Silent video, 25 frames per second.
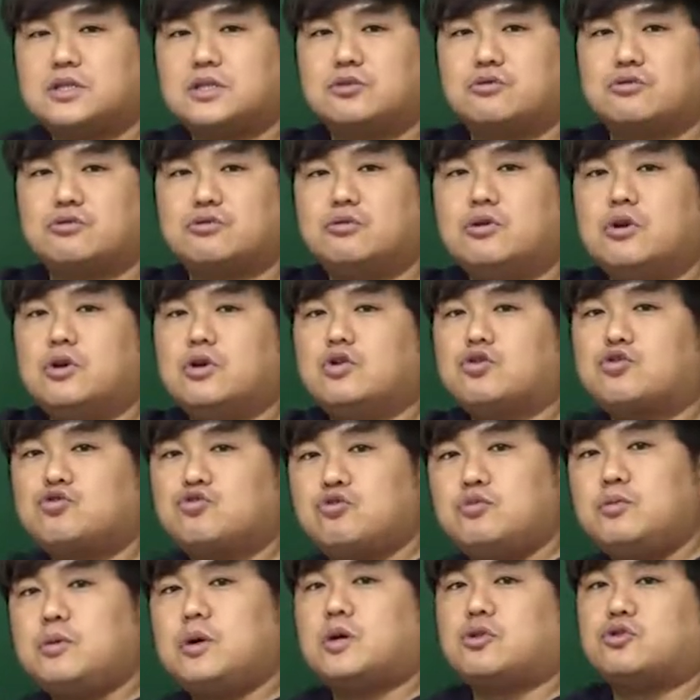식으로
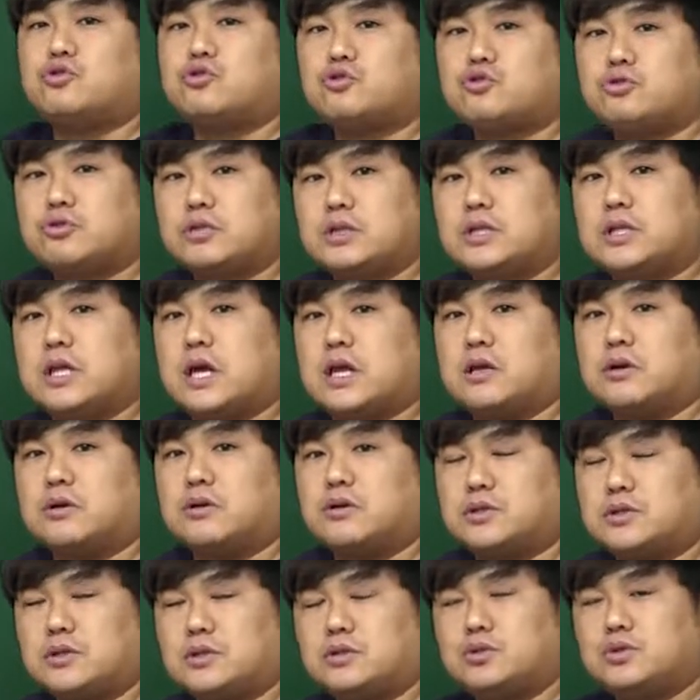꾸며줄 수 있다는
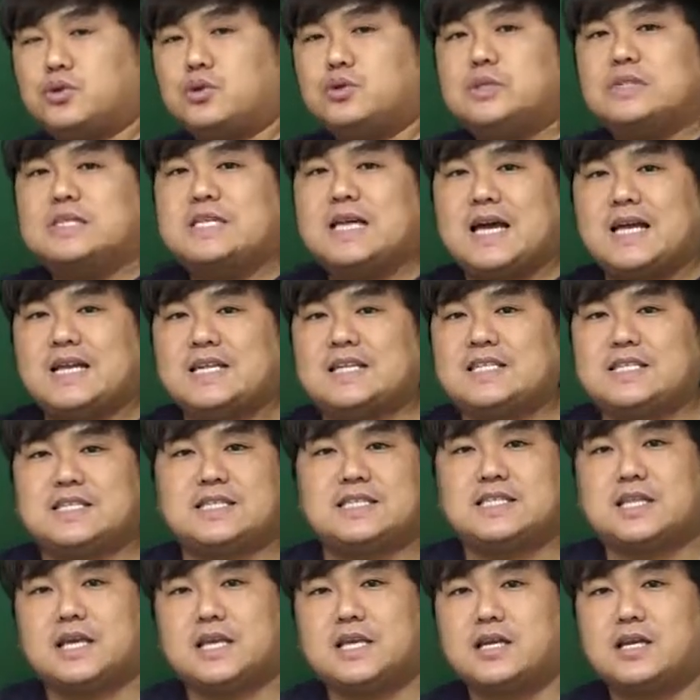거죠. 존재하는
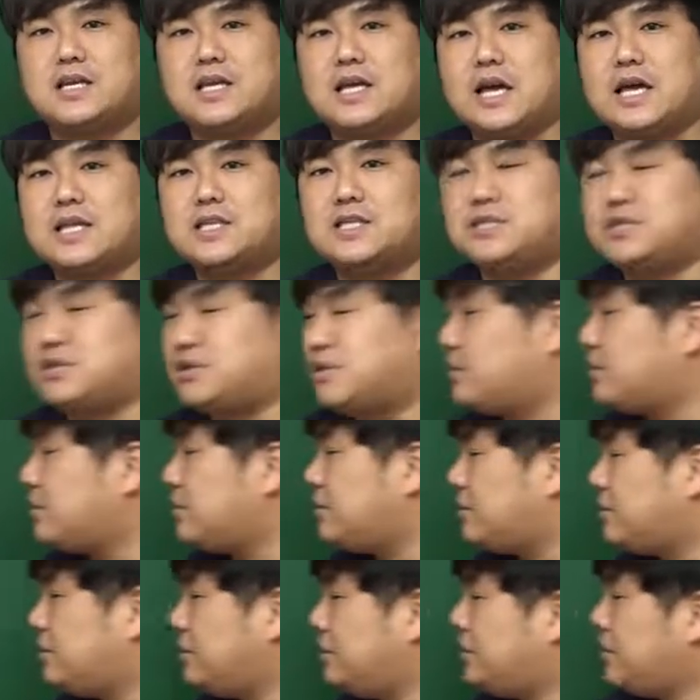시제 이런 게
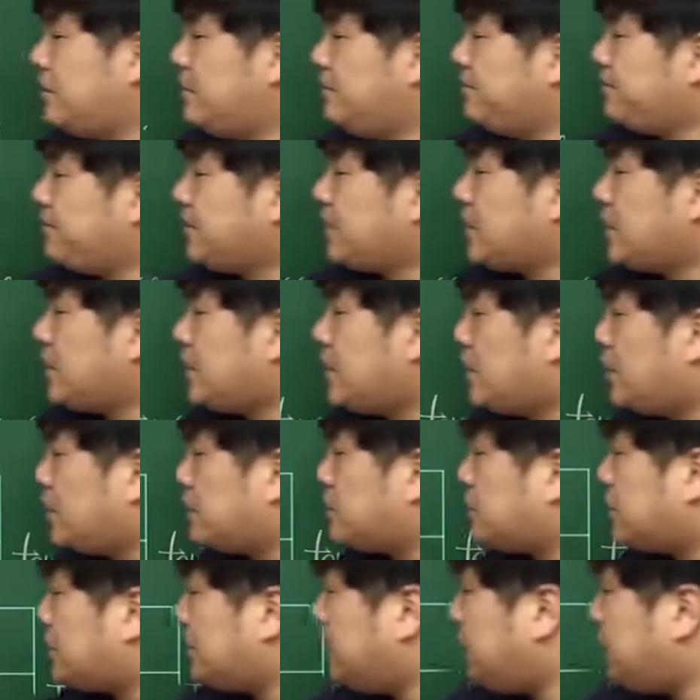아니죠. 여기서